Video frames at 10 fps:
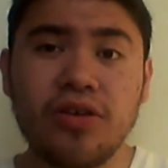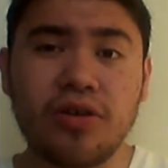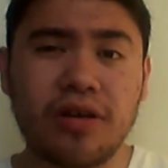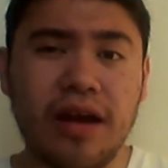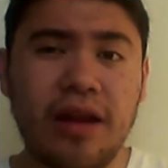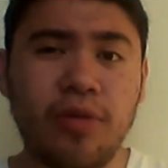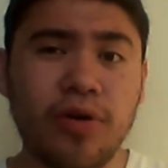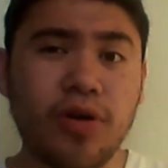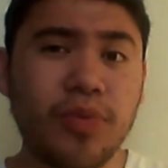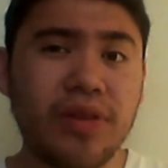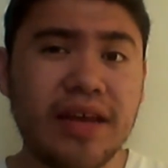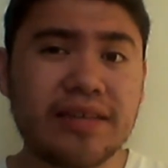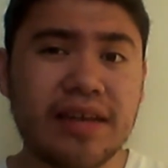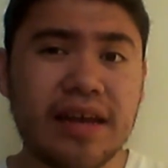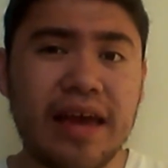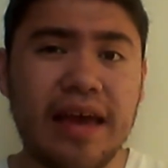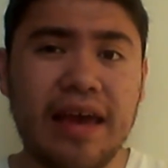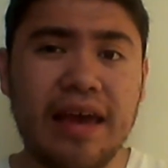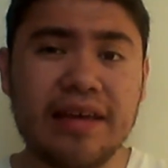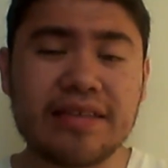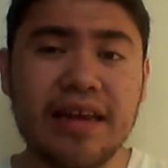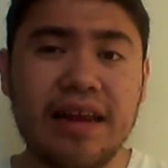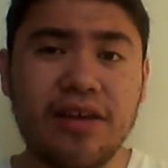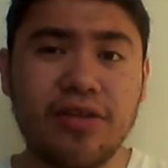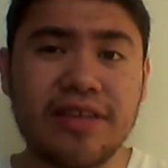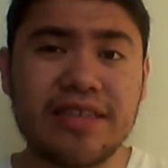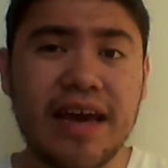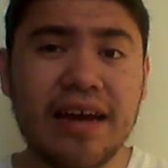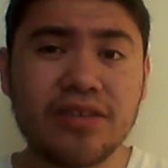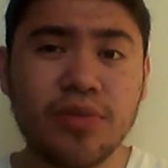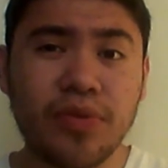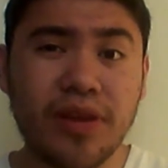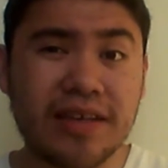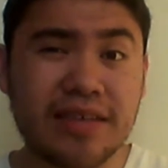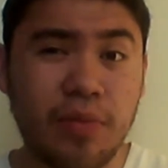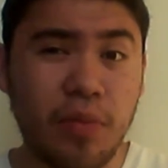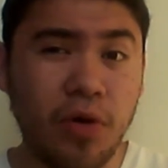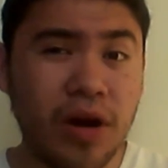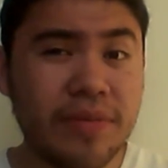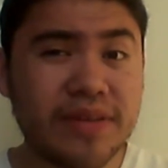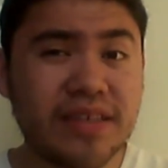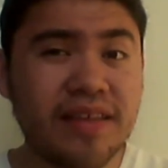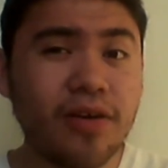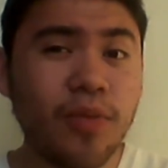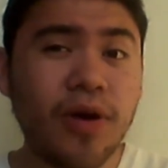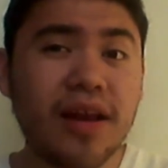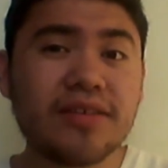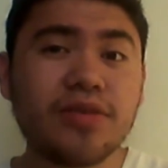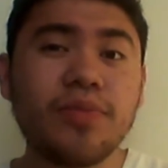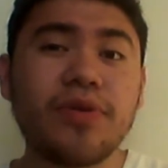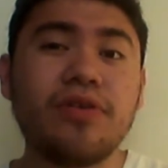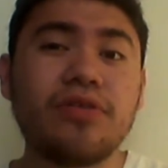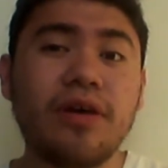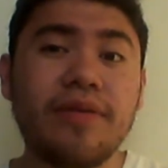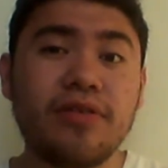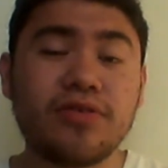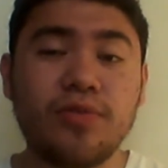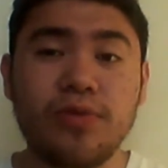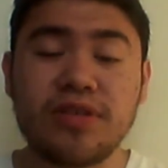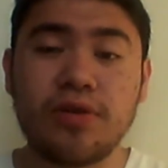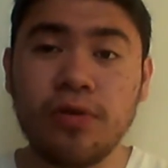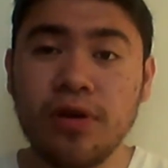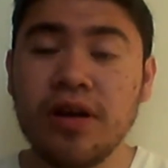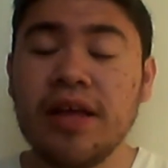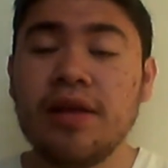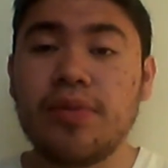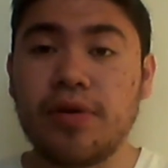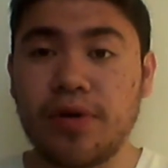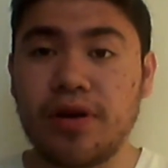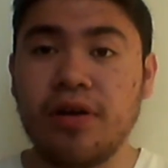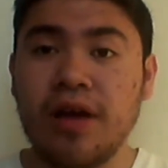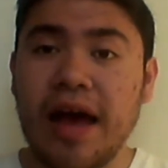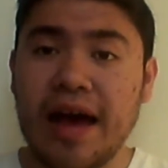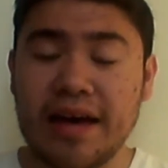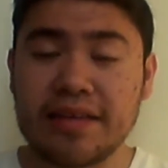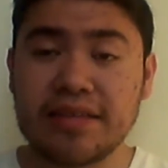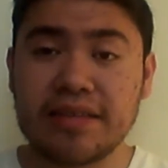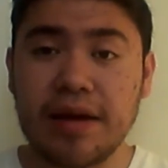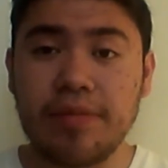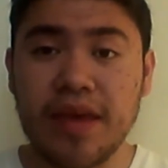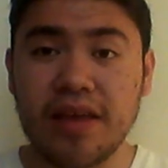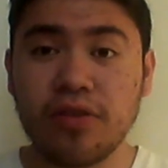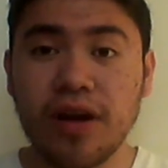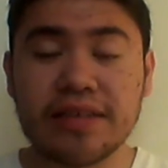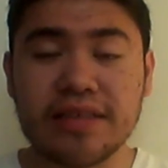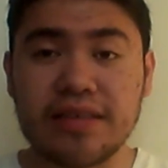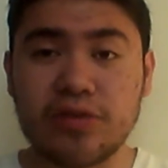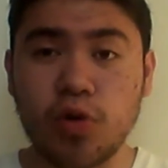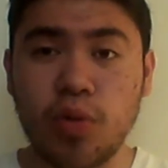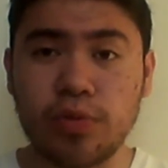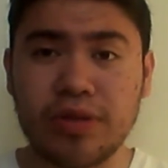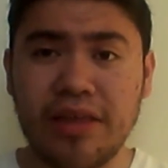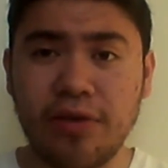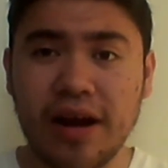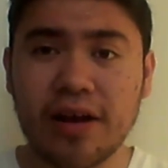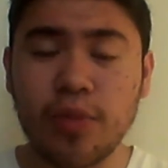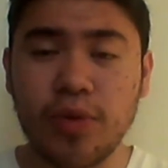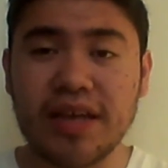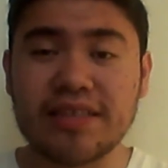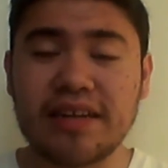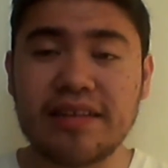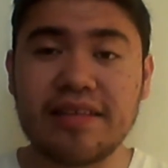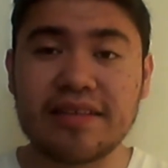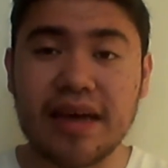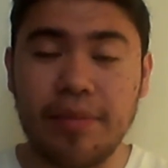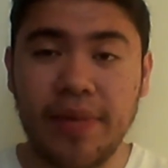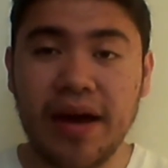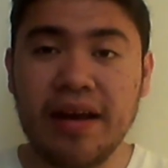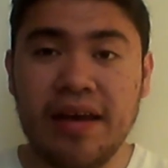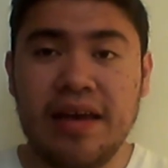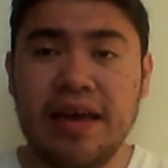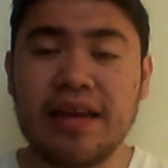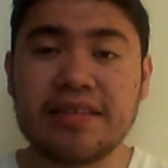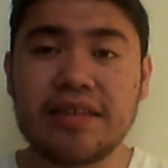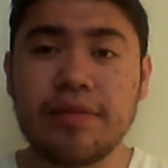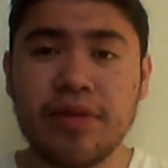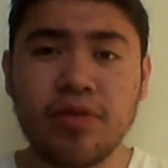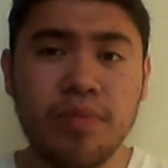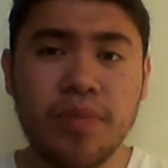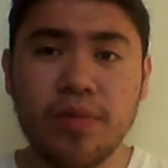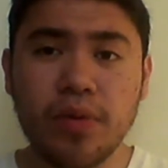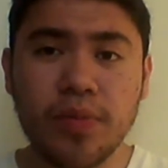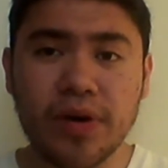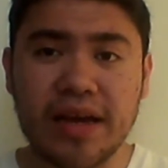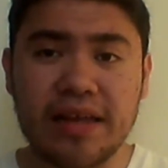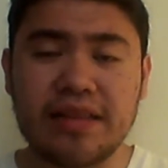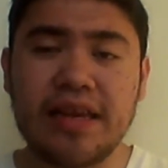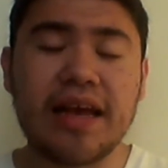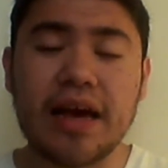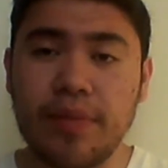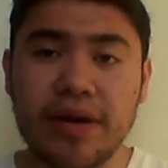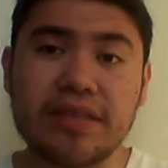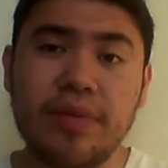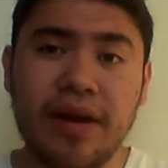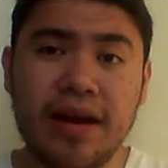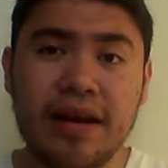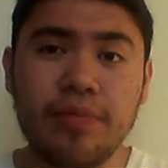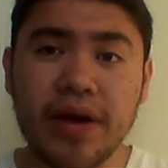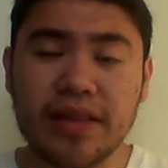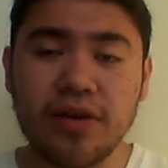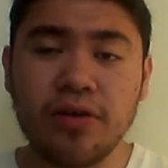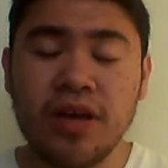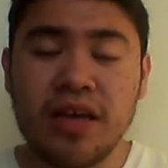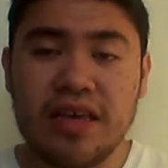Yo creo, a lo mejor podría ser que es que en el guión dice Allison, podría ser Mona vestida como Alison pero todavía no estoy muy seguro. Pero bueno, a está viéndolas desde su computadora, como ellas tratan de escapar, y las está viendo en vivo porque tiene cámaras también en el patio,